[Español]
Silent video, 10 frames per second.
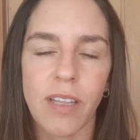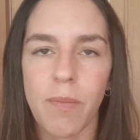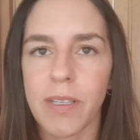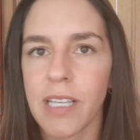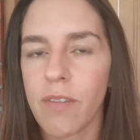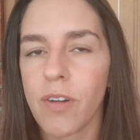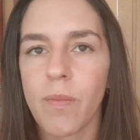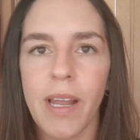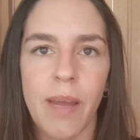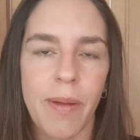de especial
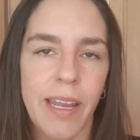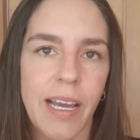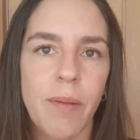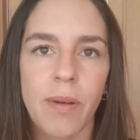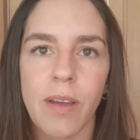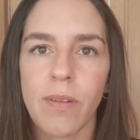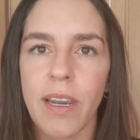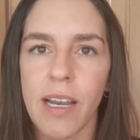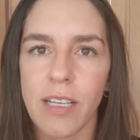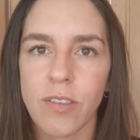forma la pareja porque es
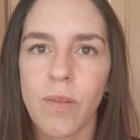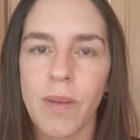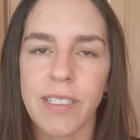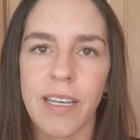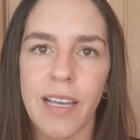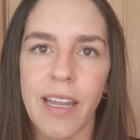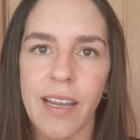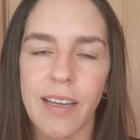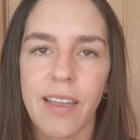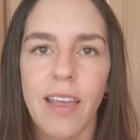una relación más cercana.